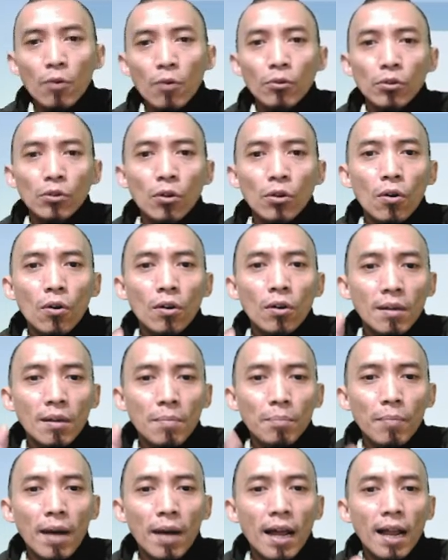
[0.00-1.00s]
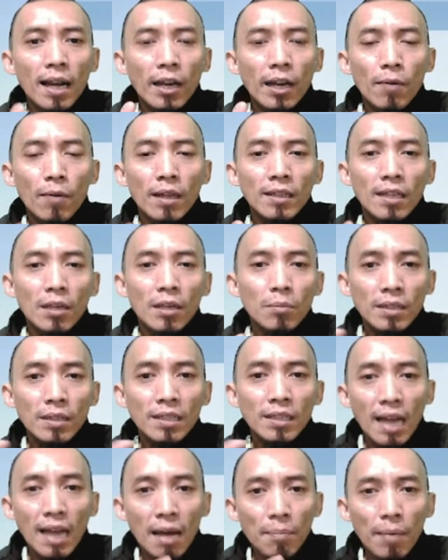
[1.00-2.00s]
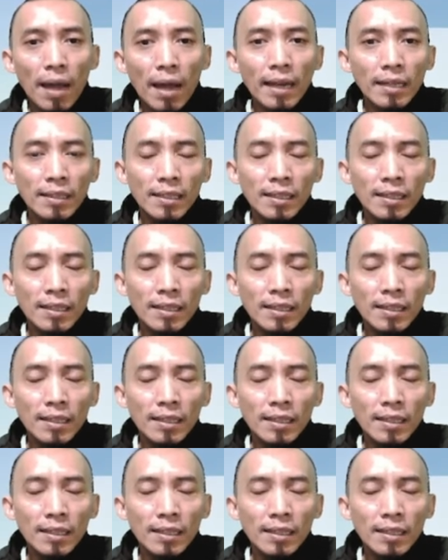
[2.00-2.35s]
auto nempa lewat dari plus 8.